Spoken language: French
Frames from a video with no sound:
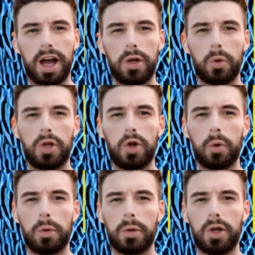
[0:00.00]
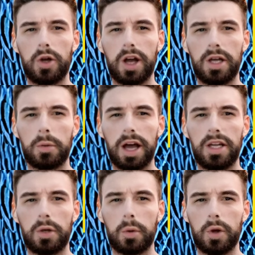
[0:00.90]
allant des troubles mineurs à des
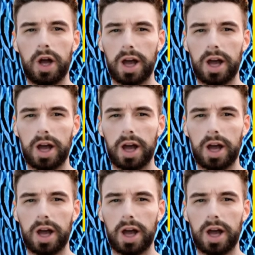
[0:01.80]
maladies plus